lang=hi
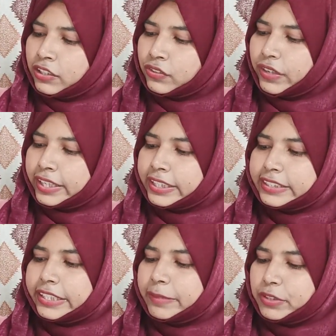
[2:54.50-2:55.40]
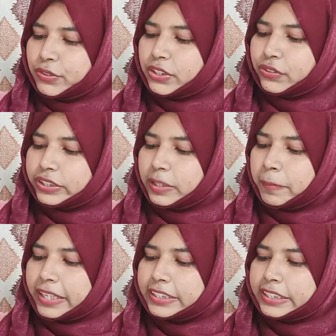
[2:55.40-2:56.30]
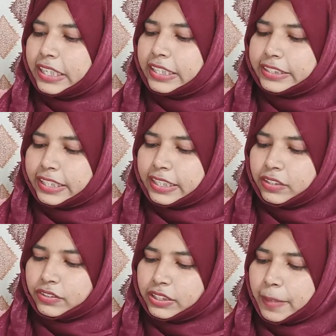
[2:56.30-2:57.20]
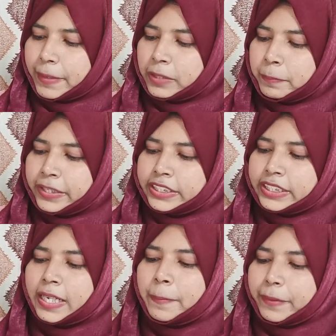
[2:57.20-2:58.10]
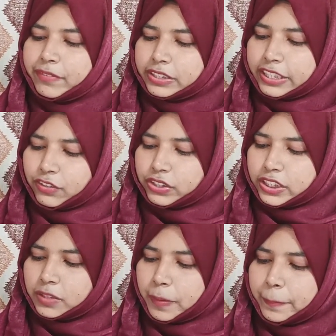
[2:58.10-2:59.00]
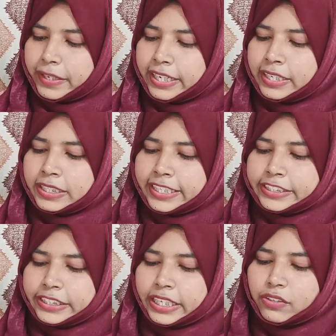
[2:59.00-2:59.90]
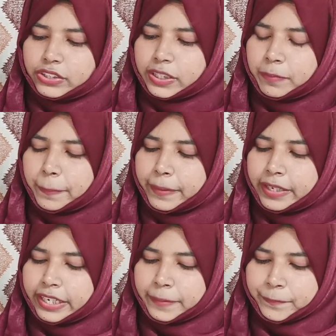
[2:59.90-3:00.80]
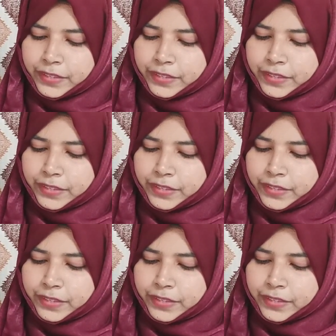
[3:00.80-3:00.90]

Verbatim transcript: ड्राइंग टीचर एमसीक्यूएस क्वेश्चन प्रैक्टिस कर लीजिएगा उसके बाद पीजीटी का प्रीवियस ईयर क्वेश्चन पेपर है टीजीटी का क्वेश्चन पेपर है